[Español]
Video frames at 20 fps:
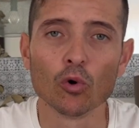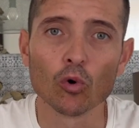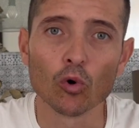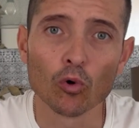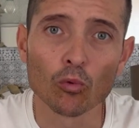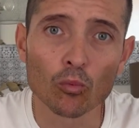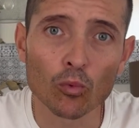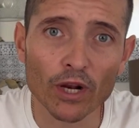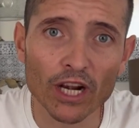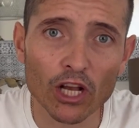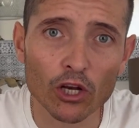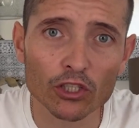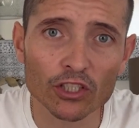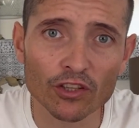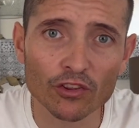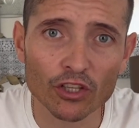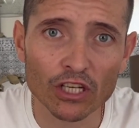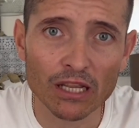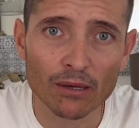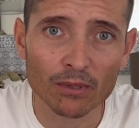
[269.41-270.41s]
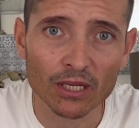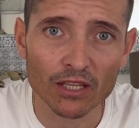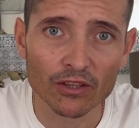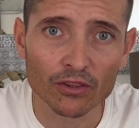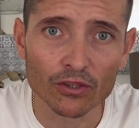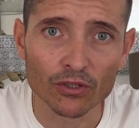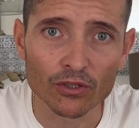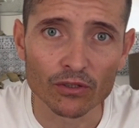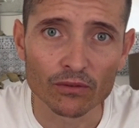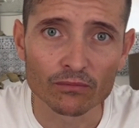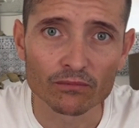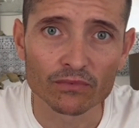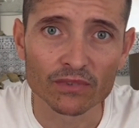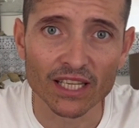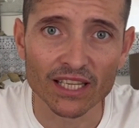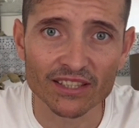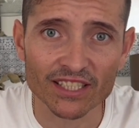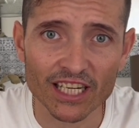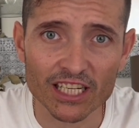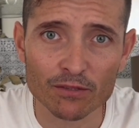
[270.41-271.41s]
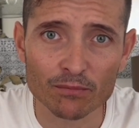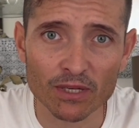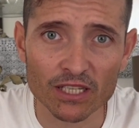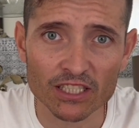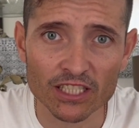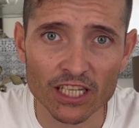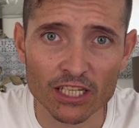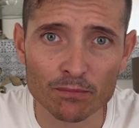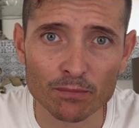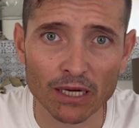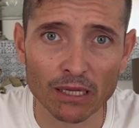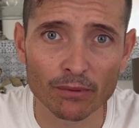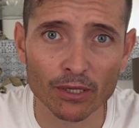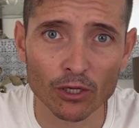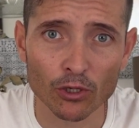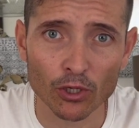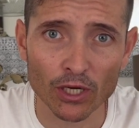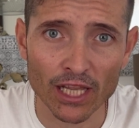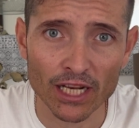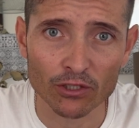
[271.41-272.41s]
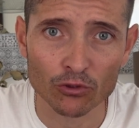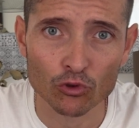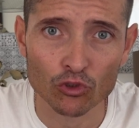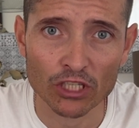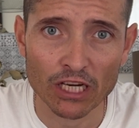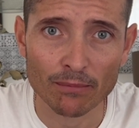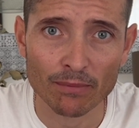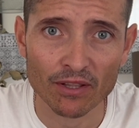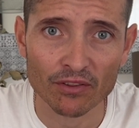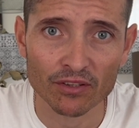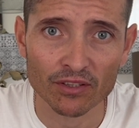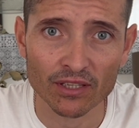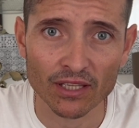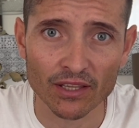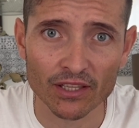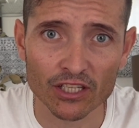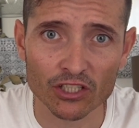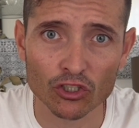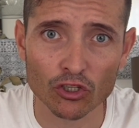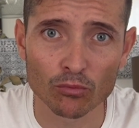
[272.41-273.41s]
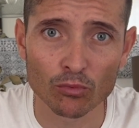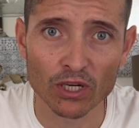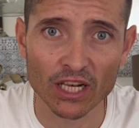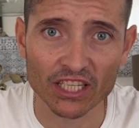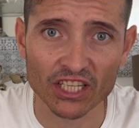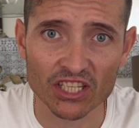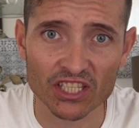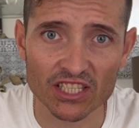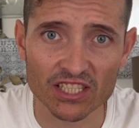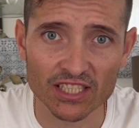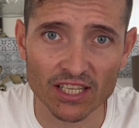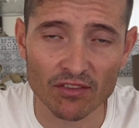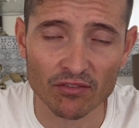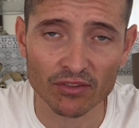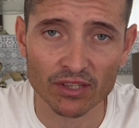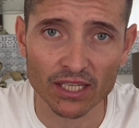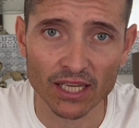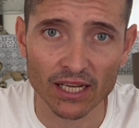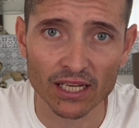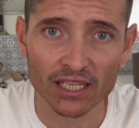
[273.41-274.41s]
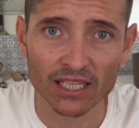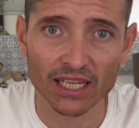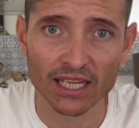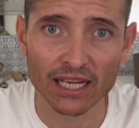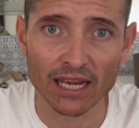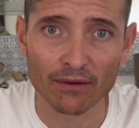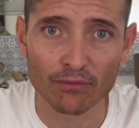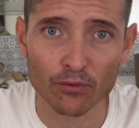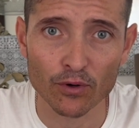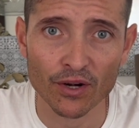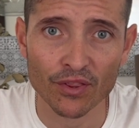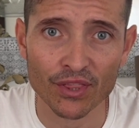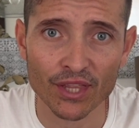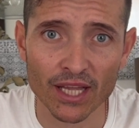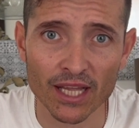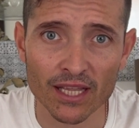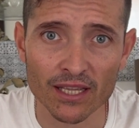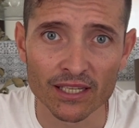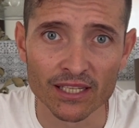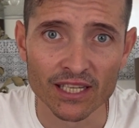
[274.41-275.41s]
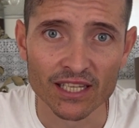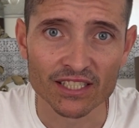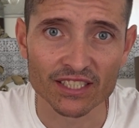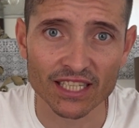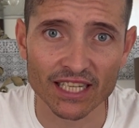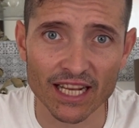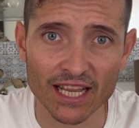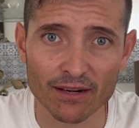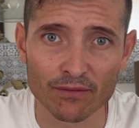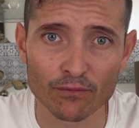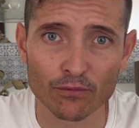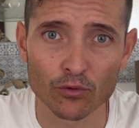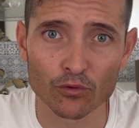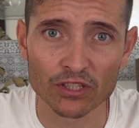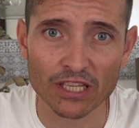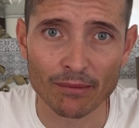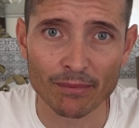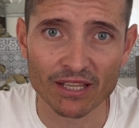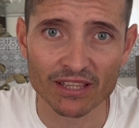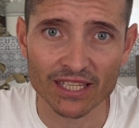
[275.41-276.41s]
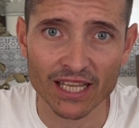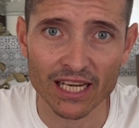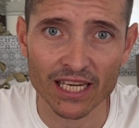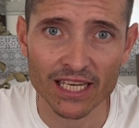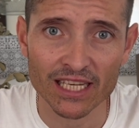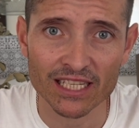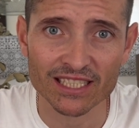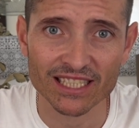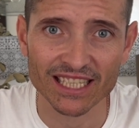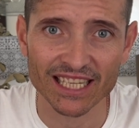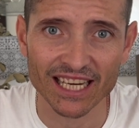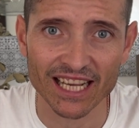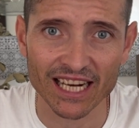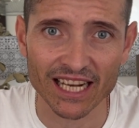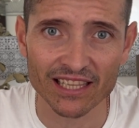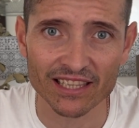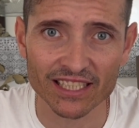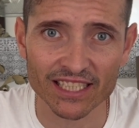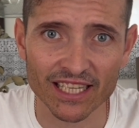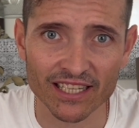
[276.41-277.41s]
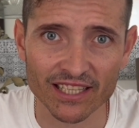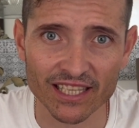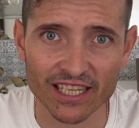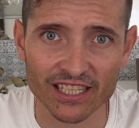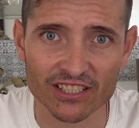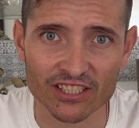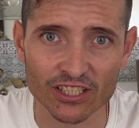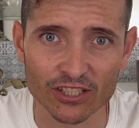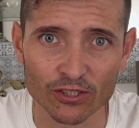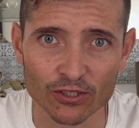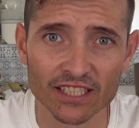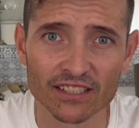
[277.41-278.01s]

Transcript: Un buen acondicionamiento de tres meses para mejorar tus capacidades como la resistencia y la fuerza serán fundamentales y garantías de éxito.